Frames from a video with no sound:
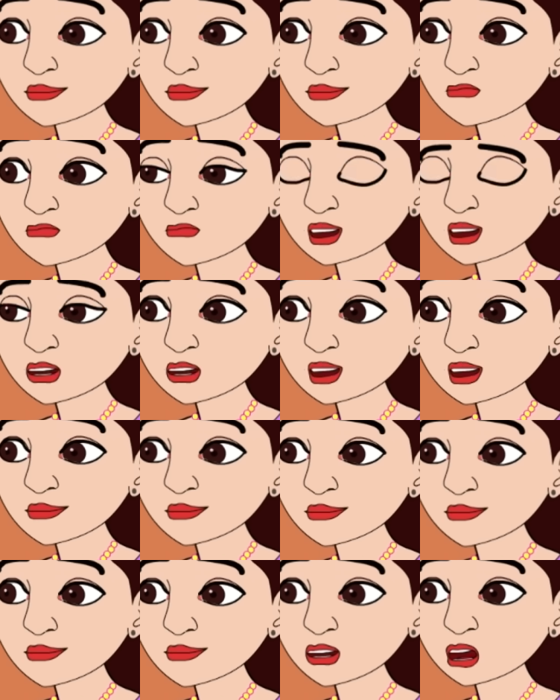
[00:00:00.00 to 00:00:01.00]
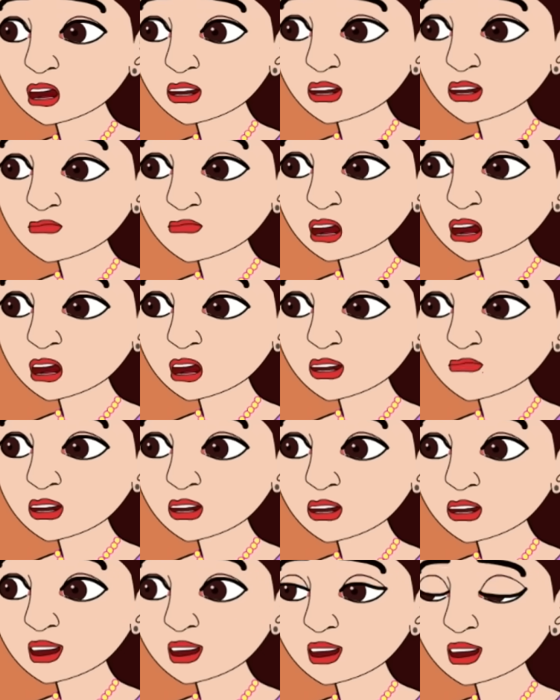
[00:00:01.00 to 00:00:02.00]
पर माँ जी चूड़ा तो मैंने अच्छे
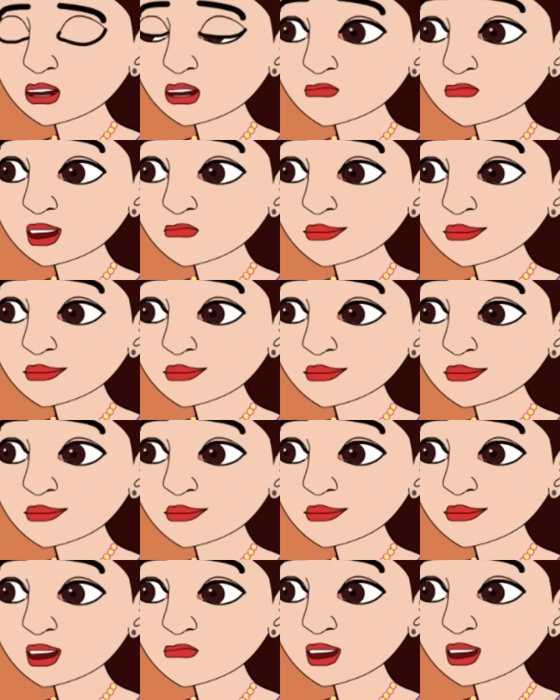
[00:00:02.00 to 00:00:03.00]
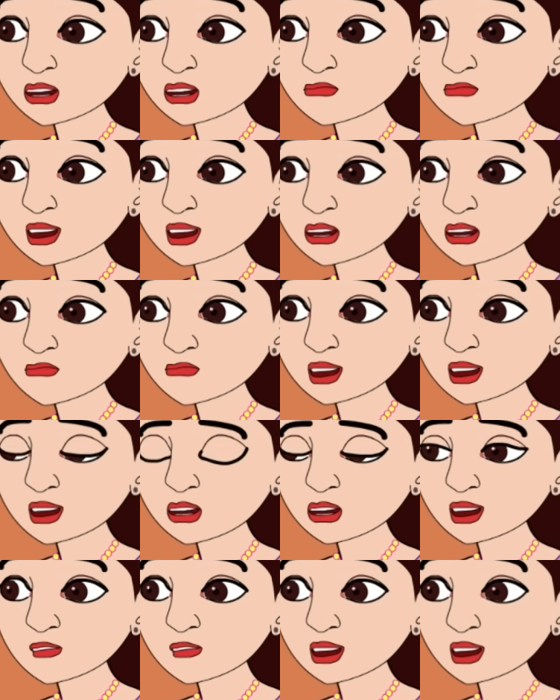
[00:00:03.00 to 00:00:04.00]
से देखा था और मैं तो पैकेट वाला
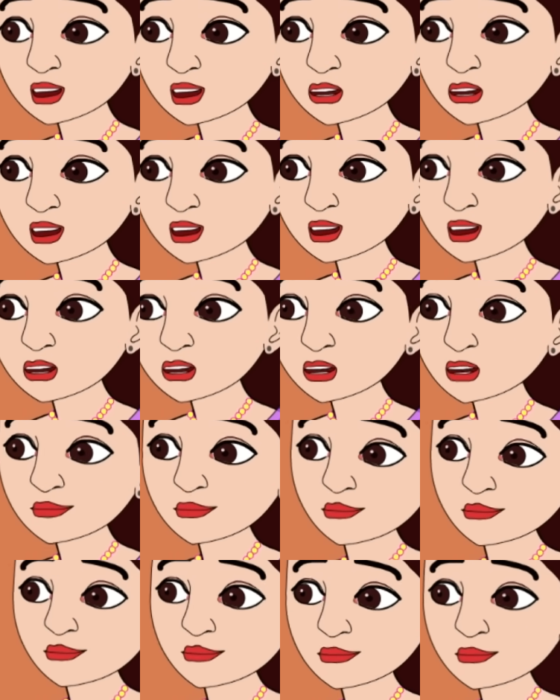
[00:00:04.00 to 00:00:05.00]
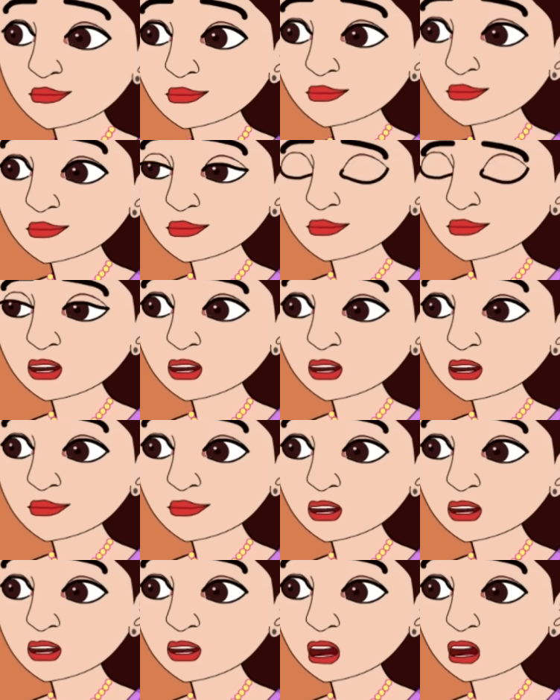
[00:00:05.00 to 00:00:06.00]
चूड़ा लेकर आई थी फिर उसमें
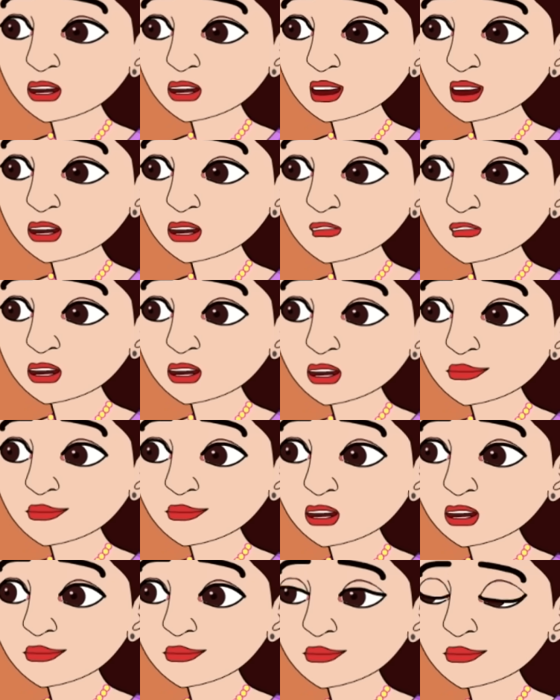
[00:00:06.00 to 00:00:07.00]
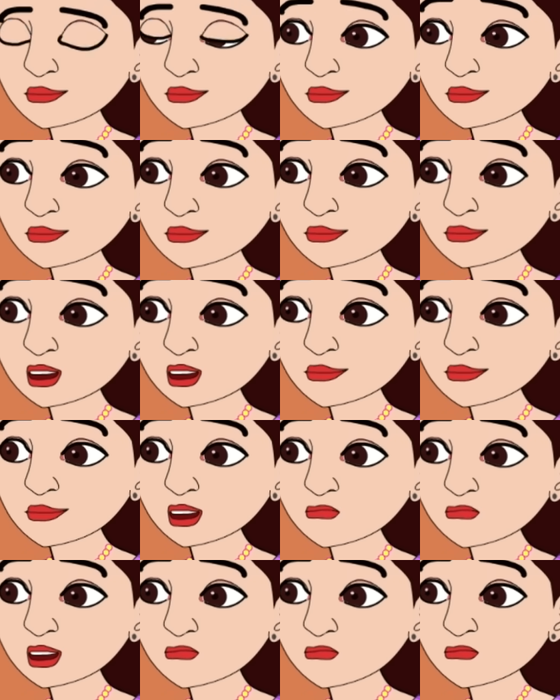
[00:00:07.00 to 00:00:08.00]
कंकर कैसे हो सकता है और
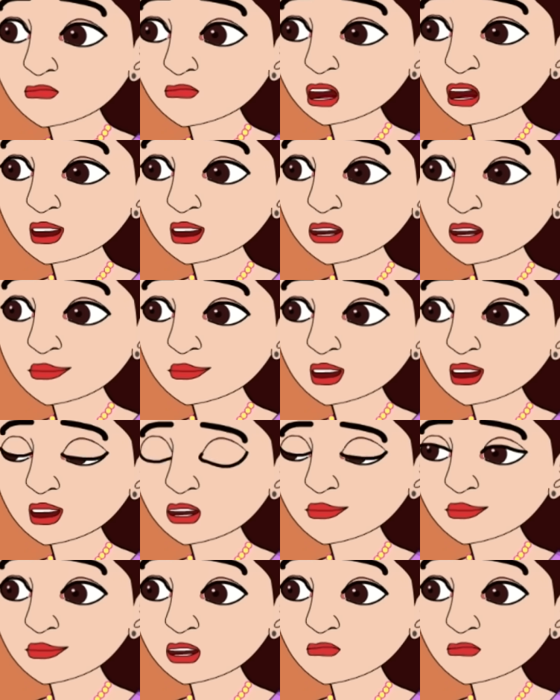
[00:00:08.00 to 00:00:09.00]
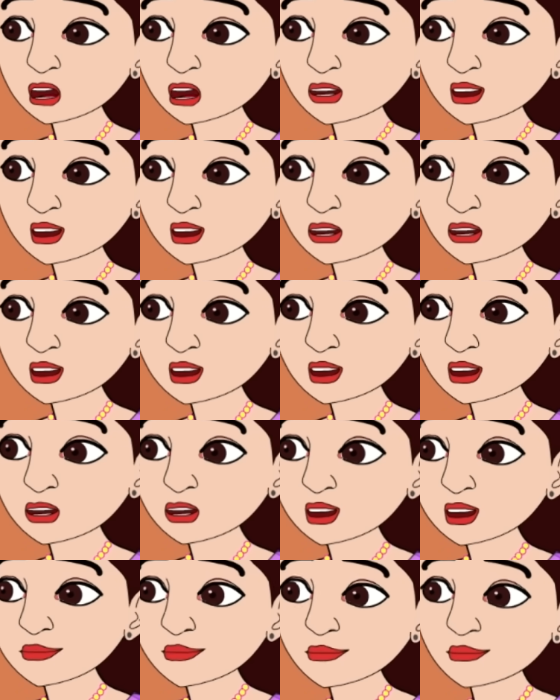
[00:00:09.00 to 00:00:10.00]
नमक भी मैंने टेस्ट के अनुसार ही डाला
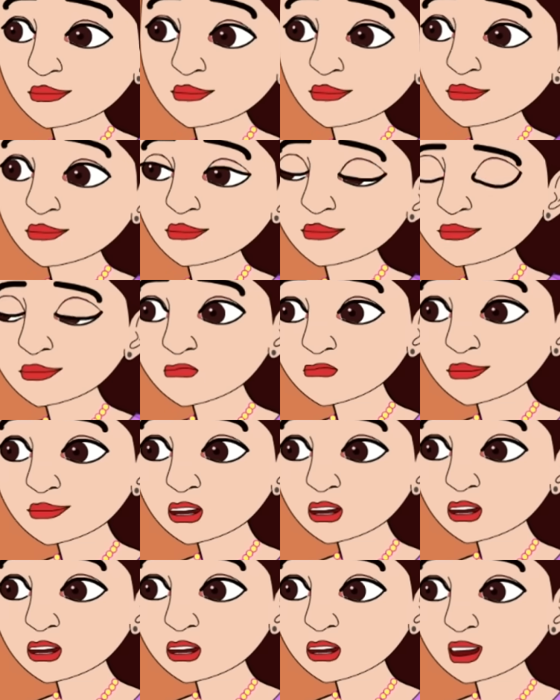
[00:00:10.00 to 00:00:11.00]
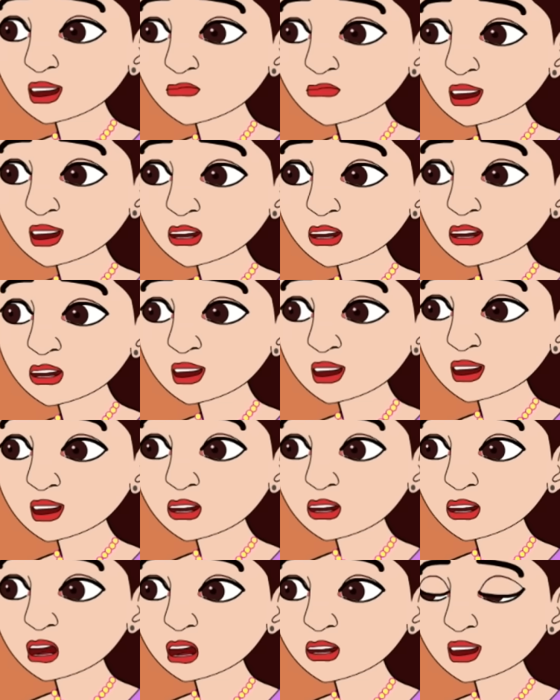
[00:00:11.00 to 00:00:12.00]
था नमक स्वाद
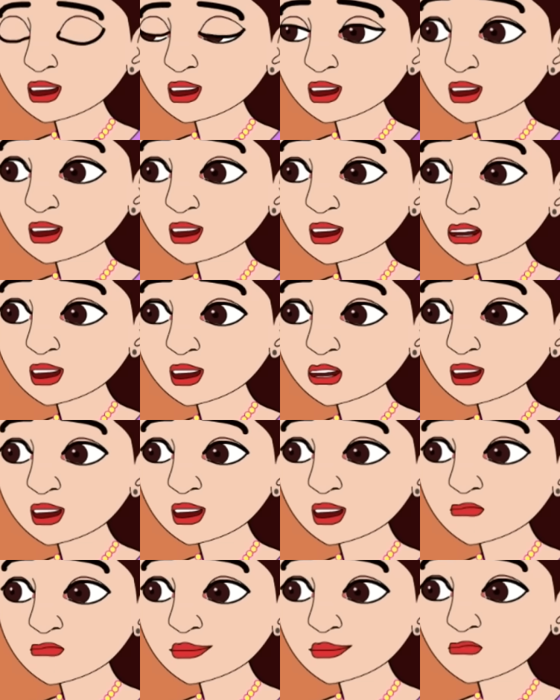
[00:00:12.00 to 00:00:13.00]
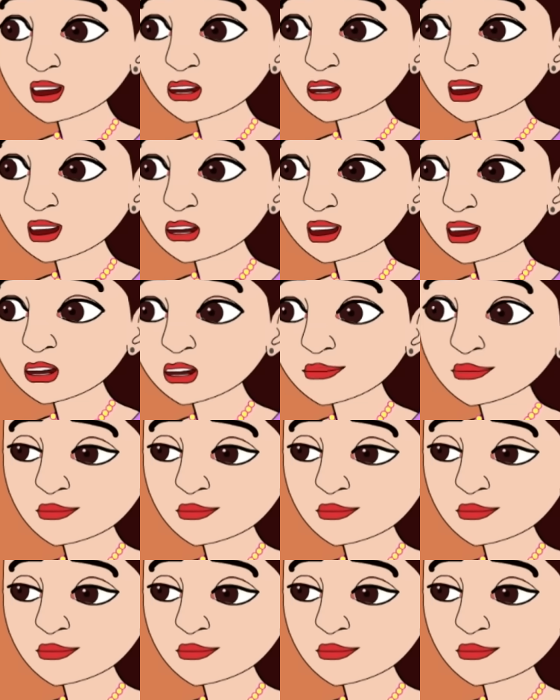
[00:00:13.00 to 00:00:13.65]
अनुसार ही है जितना आपको पसंद है